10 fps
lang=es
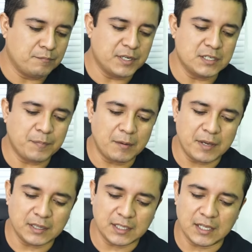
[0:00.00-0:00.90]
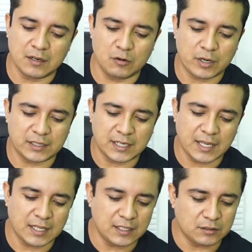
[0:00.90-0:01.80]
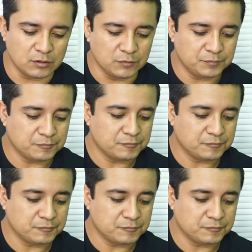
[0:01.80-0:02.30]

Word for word: Principalmente lo que trae adentro